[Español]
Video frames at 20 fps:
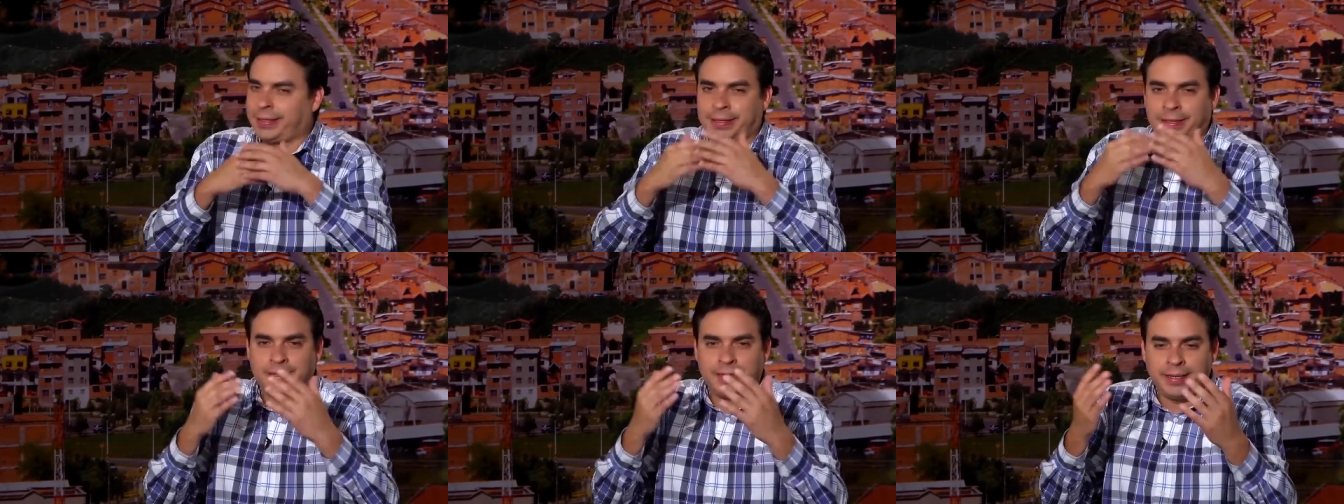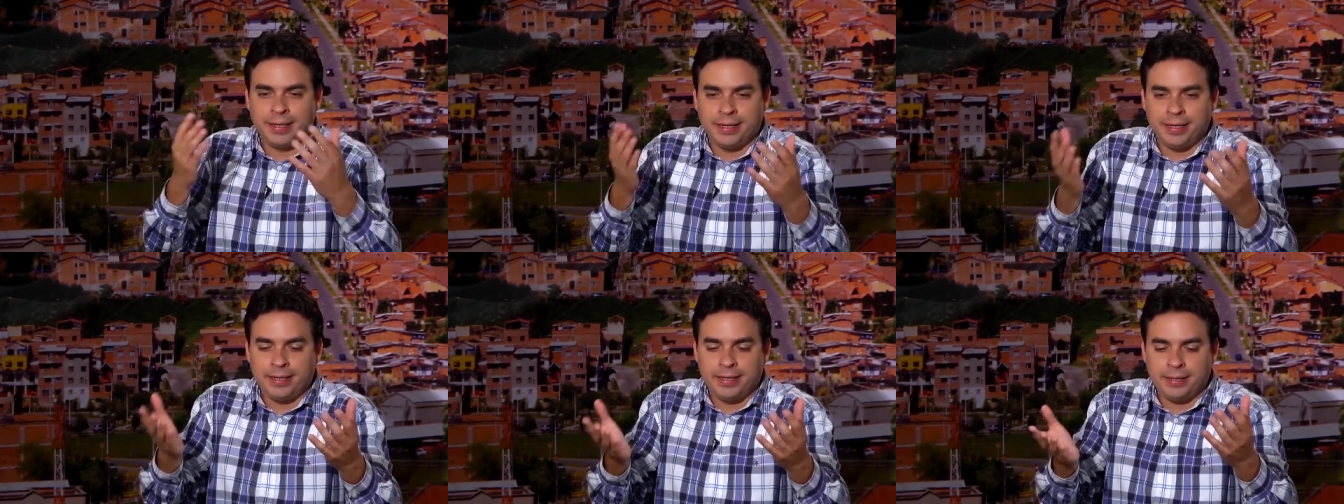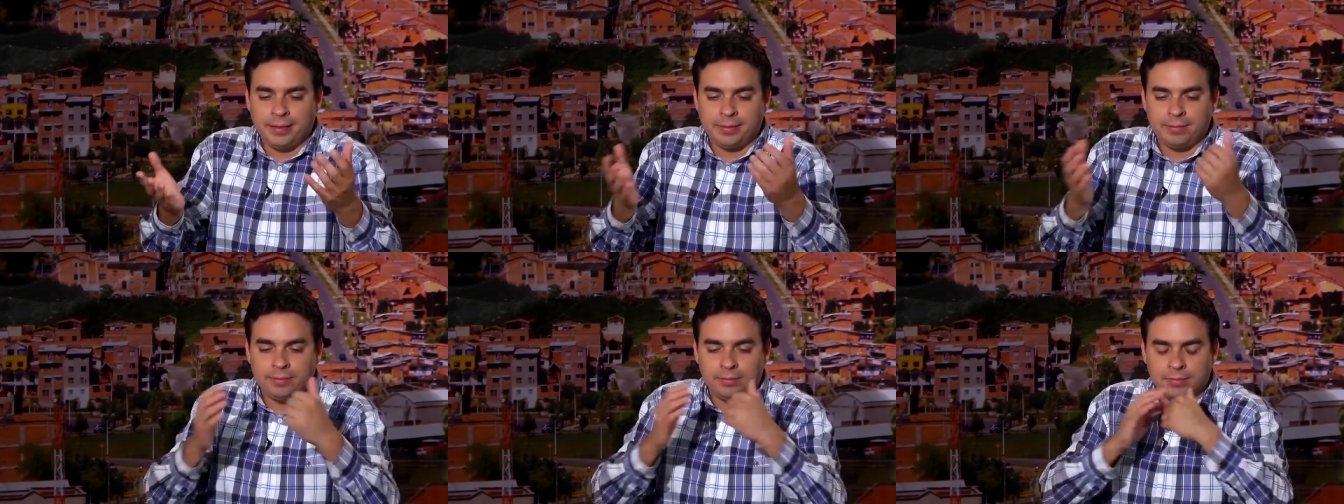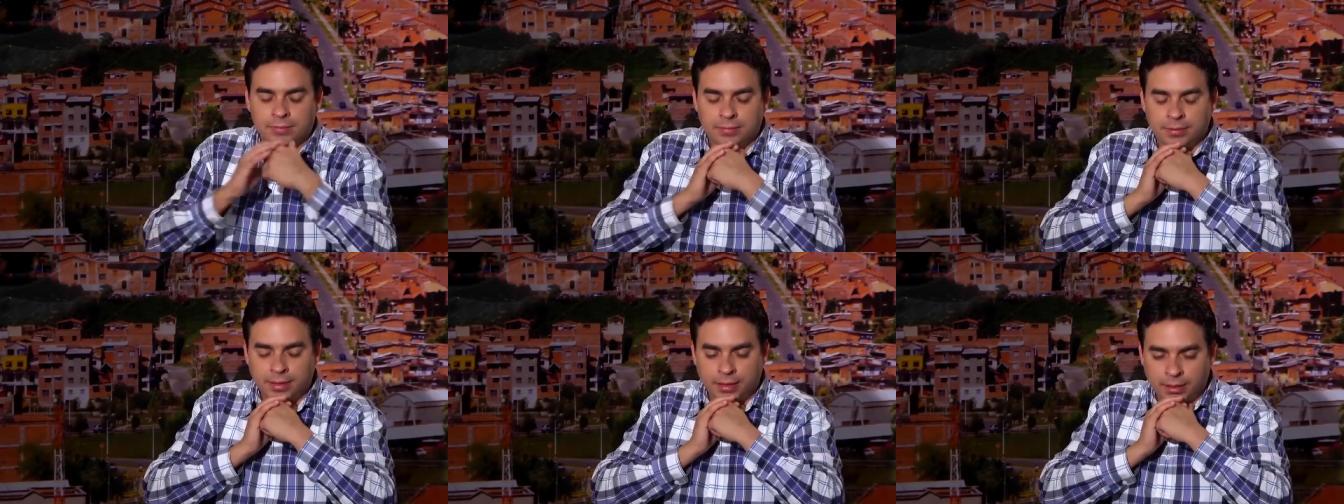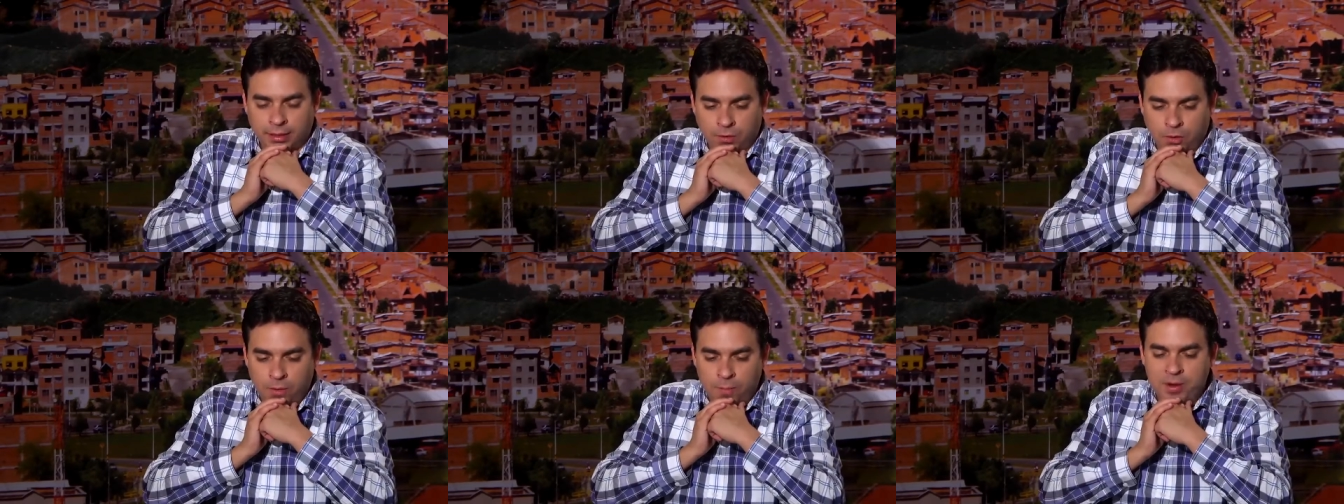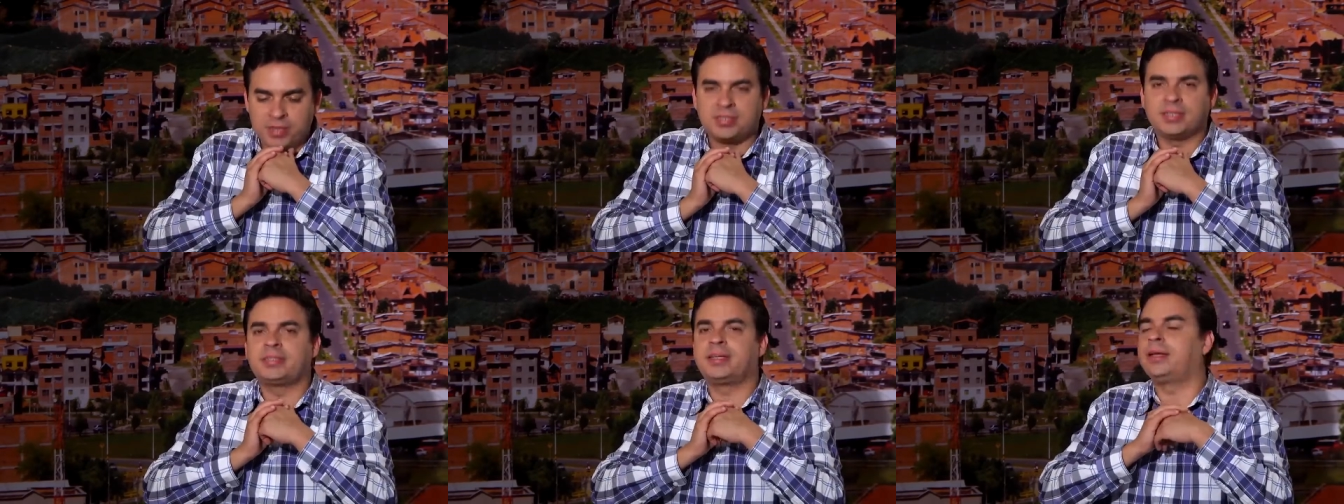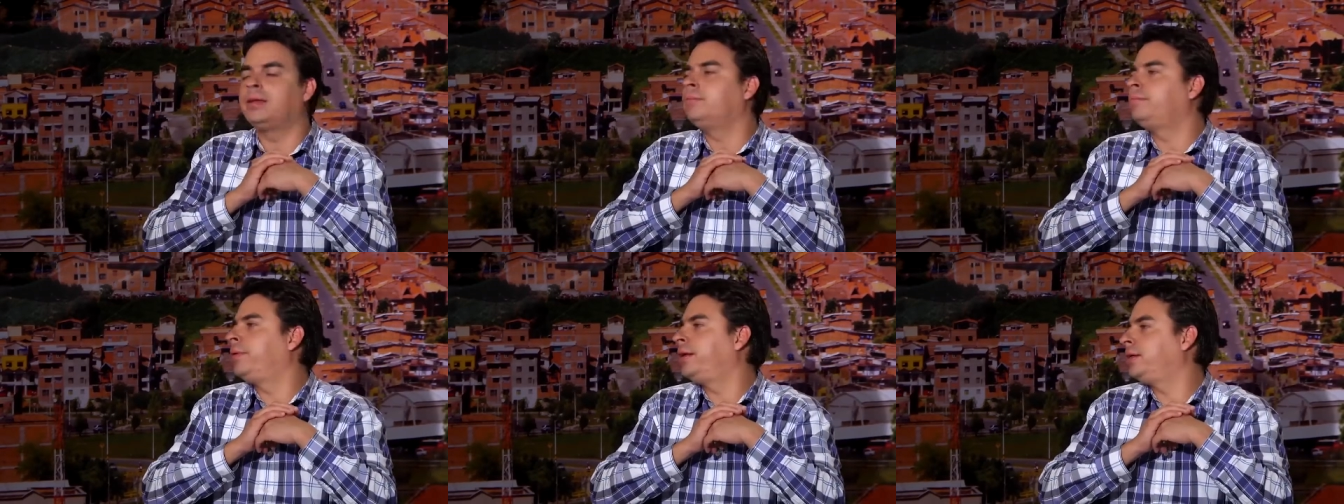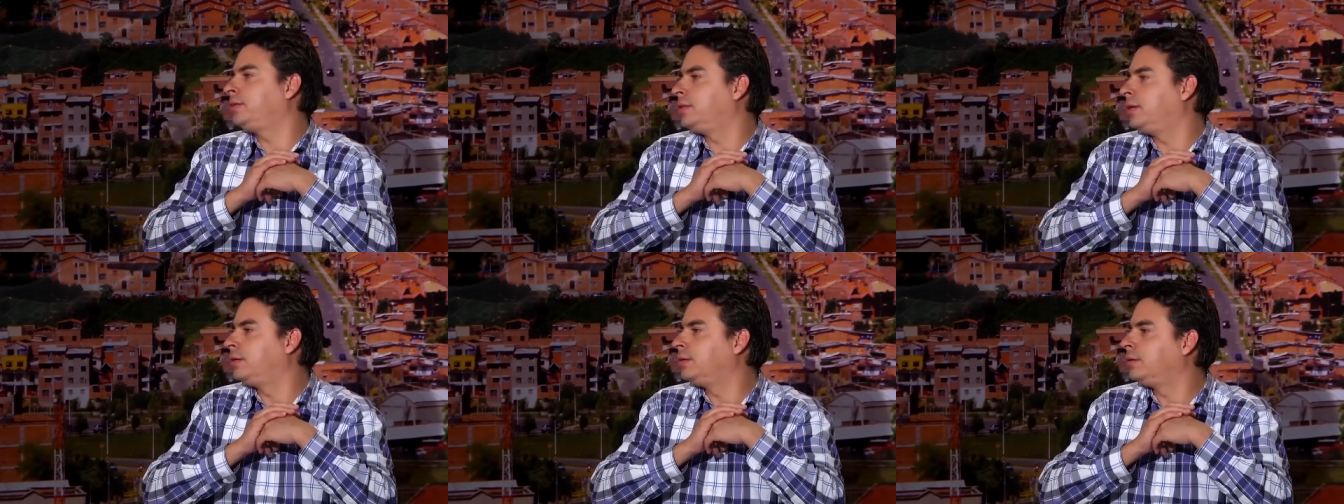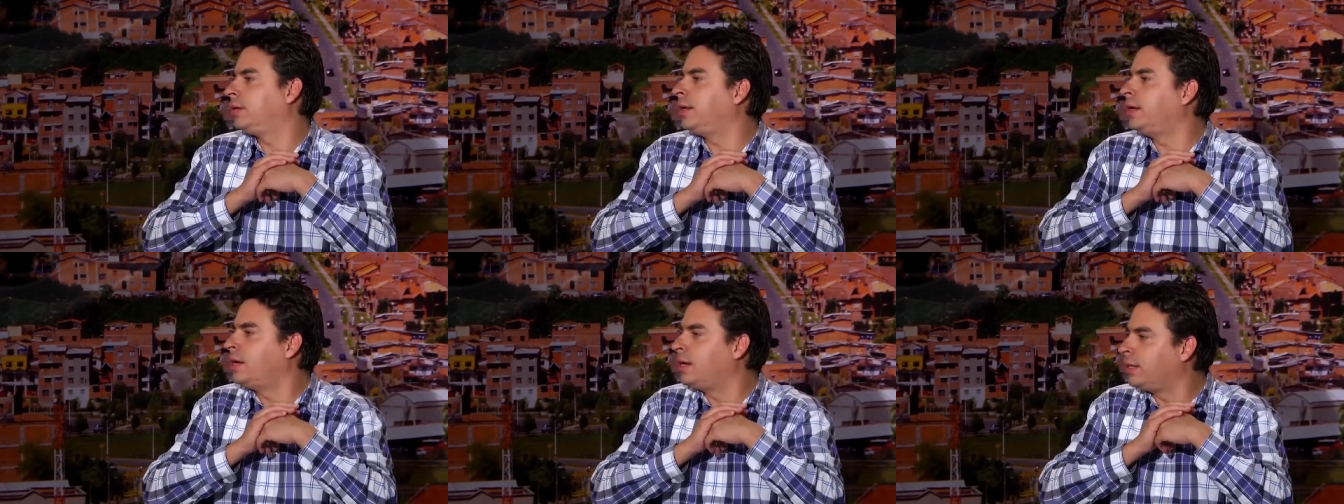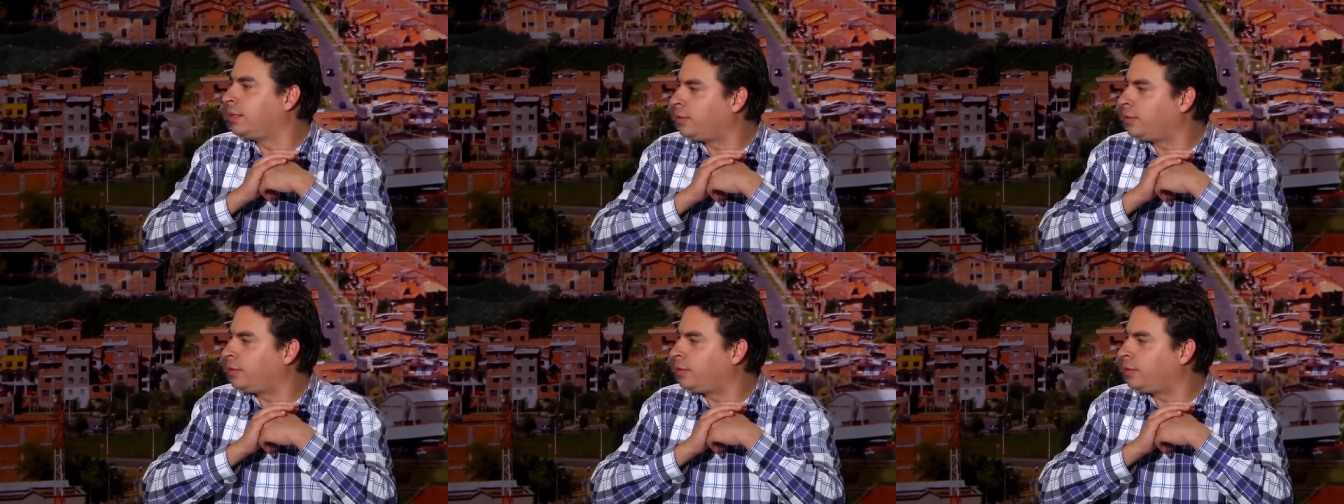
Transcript: ¿Qué, eh, ¿Cómo es hacer empresa? En el